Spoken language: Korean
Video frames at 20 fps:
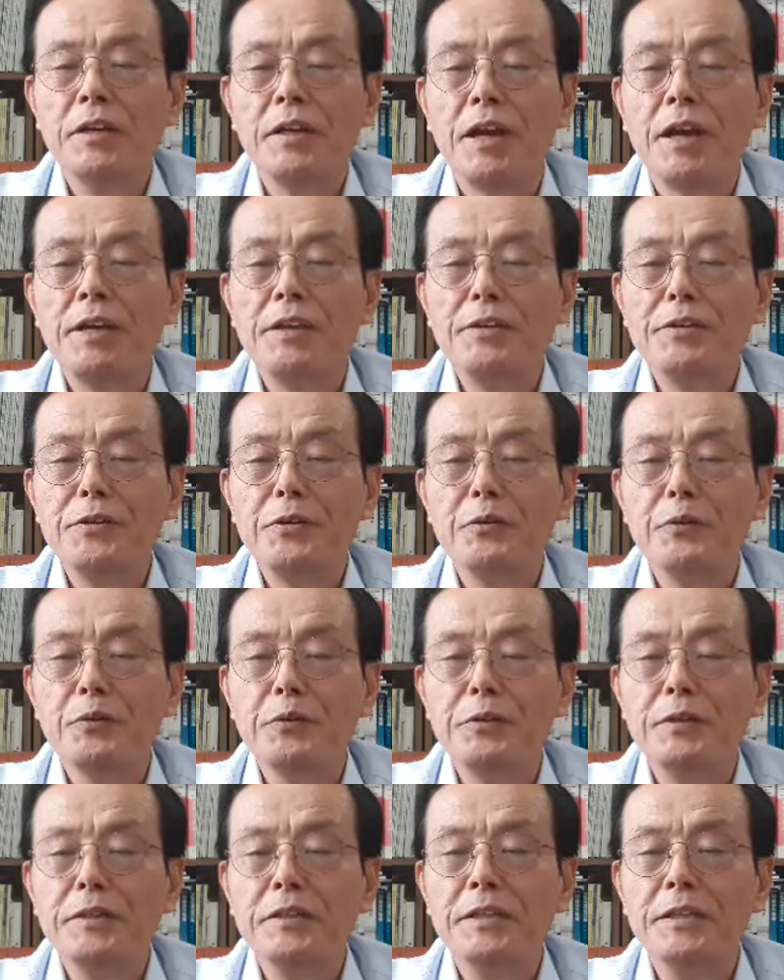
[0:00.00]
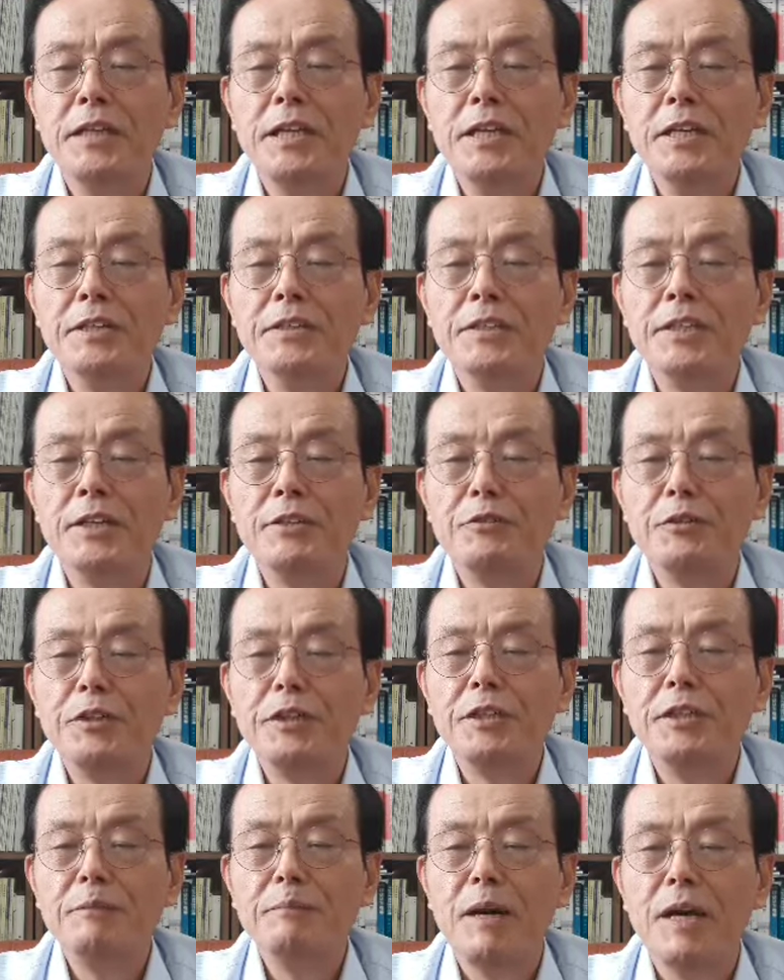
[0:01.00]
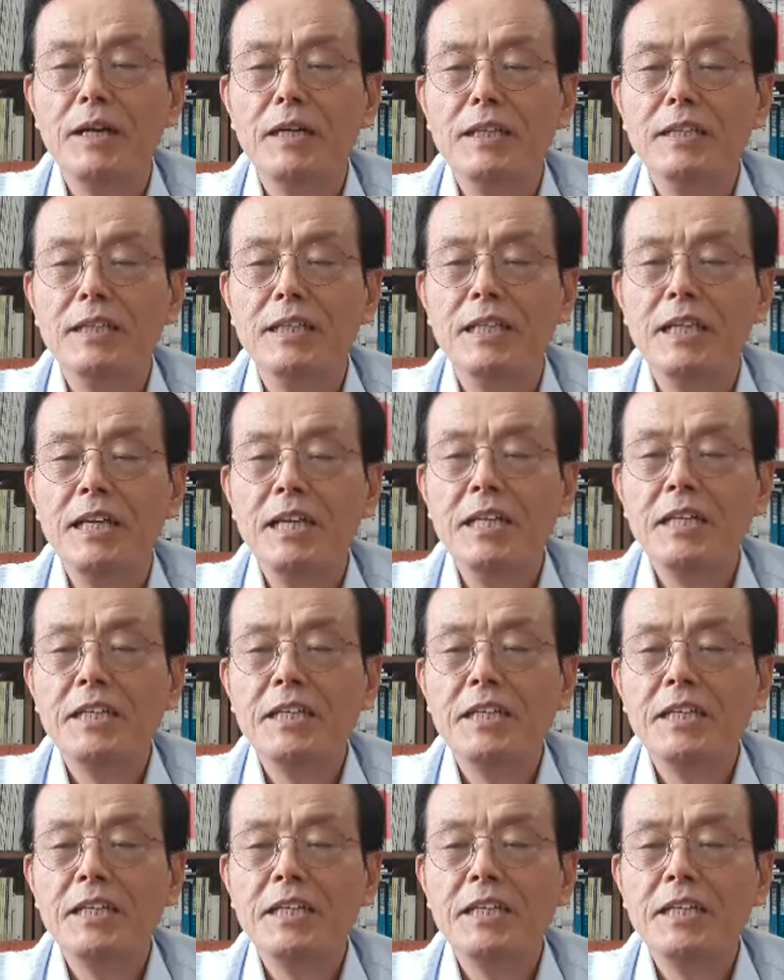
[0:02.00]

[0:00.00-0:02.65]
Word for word: 개인적으로는 제주의 희망은